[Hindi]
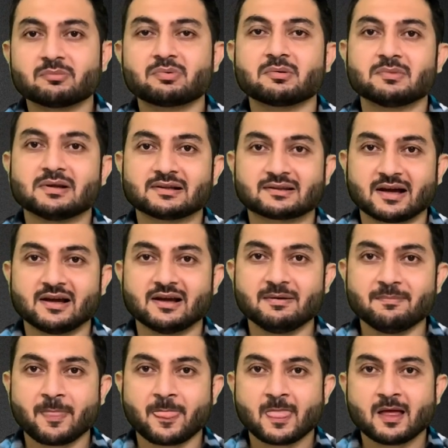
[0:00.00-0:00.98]
में भी मिलता है
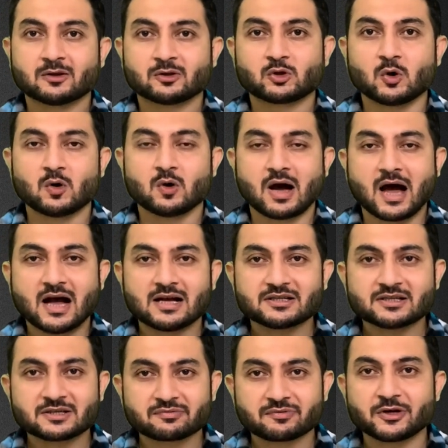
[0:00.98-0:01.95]
तो आज
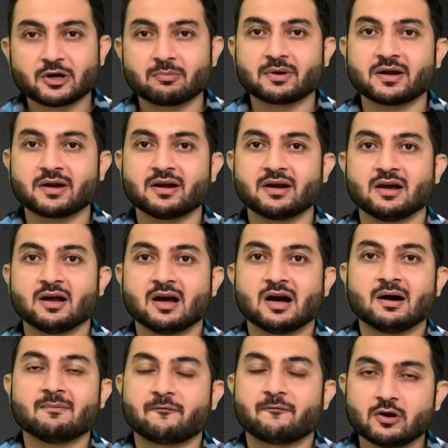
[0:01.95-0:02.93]
इस वीडियो में
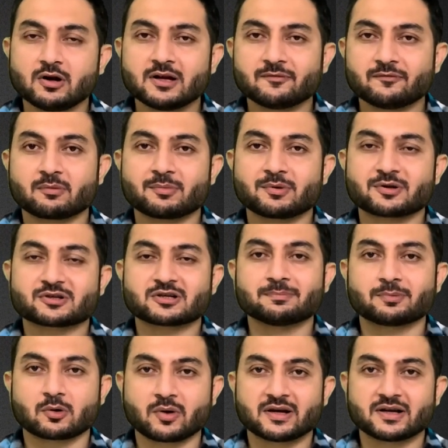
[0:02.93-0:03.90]
हम फुल इंफॉर्मेशन
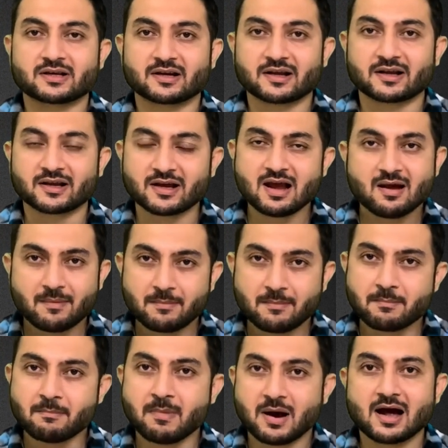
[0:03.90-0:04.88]
प्रोवाइड करेंगे
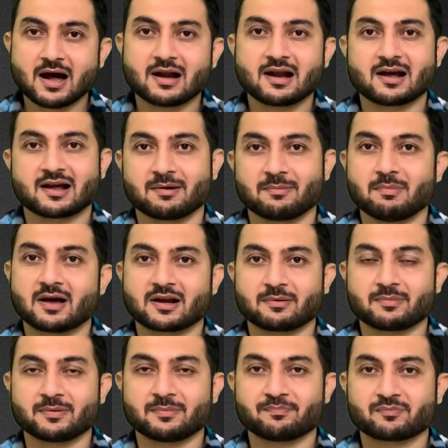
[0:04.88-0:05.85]
मखाना के बारे
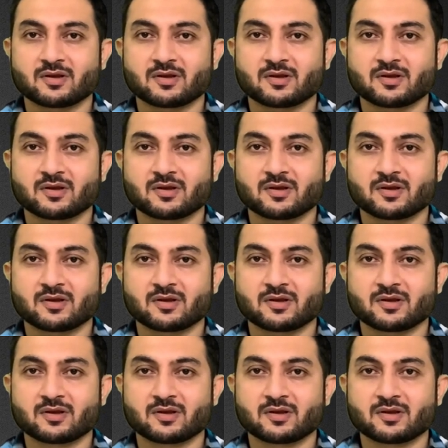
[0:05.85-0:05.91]
में